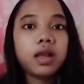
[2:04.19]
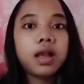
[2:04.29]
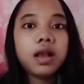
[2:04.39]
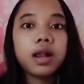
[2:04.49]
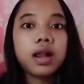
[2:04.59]

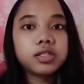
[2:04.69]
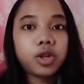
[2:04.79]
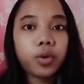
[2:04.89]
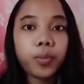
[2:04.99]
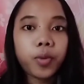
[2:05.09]

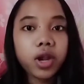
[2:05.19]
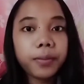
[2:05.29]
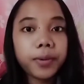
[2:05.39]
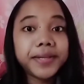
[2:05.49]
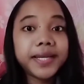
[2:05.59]
Gastropoda
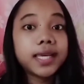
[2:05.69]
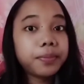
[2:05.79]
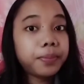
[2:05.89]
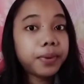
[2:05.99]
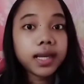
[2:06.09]
memiliki
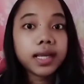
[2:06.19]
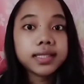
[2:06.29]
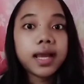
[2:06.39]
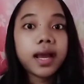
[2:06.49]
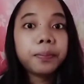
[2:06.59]
peran yang
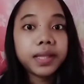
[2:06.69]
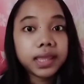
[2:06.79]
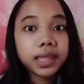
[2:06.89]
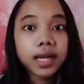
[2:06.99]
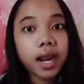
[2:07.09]
sangat penting
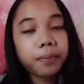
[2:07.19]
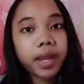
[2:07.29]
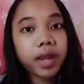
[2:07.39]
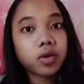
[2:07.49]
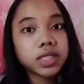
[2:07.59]
dalam
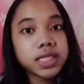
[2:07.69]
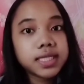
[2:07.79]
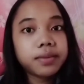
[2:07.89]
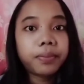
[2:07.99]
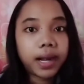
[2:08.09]
ekosistem
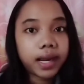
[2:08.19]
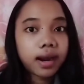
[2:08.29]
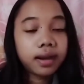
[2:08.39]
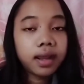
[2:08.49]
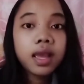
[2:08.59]
perairan,
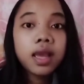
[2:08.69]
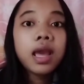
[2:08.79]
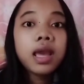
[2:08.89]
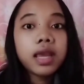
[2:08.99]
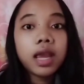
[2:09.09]

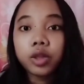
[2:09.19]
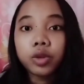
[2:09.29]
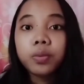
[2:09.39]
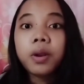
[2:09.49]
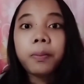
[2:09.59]
yaitu
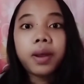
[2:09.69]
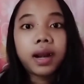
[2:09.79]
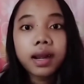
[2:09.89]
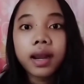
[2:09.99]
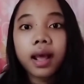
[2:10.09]
berperan
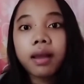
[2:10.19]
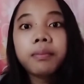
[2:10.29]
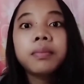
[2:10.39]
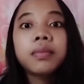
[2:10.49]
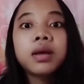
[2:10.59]
dalam
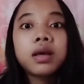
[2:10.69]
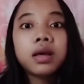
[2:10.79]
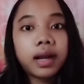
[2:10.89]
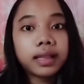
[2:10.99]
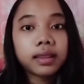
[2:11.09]

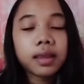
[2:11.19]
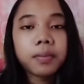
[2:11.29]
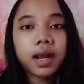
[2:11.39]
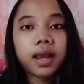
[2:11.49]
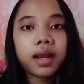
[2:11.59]
rantai
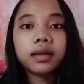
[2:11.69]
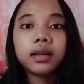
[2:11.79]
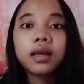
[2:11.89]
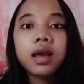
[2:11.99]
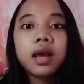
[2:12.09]
makanan
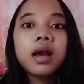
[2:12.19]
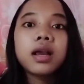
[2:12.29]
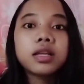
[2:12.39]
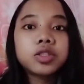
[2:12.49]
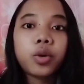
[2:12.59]

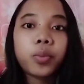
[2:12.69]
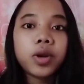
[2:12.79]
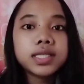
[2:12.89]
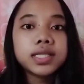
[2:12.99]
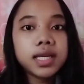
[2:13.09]
gastropoda
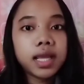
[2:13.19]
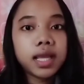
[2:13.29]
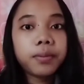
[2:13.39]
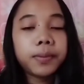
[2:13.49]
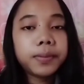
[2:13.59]
sendiri
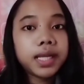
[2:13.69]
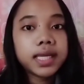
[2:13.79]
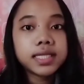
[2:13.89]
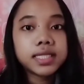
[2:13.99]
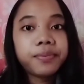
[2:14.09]
memiliki
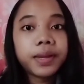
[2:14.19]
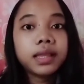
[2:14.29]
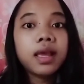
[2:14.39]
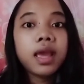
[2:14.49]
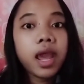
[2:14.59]
sifat
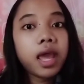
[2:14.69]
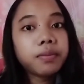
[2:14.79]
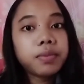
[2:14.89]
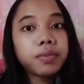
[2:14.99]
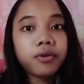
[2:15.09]

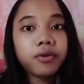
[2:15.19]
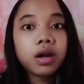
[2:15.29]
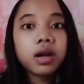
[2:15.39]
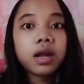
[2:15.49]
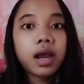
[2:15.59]
herbivor,
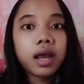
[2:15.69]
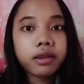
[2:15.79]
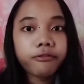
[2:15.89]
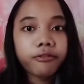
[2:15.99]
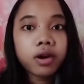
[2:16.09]

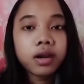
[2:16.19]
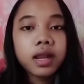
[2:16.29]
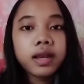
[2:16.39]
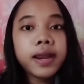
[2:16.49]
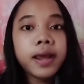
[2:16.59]
karnivor,
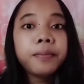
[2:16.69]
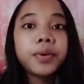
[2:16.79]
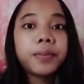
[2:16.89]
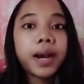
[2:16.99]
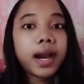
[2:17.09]
dan
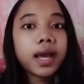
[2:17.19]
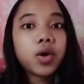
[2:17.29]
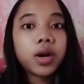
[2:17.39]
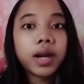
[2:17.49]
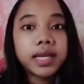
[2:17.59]
memakan
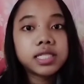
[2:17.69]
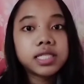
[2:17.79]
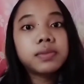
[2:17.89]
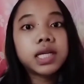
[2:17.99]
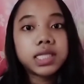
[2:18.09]
organisme
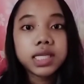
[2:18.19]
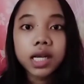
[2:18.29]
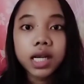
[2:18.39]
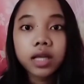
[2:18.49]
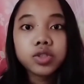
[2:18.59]
kecil yang
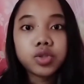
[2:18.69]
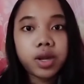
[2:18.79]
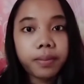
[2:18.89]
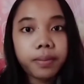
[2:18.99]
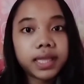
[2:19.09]
sudah mati.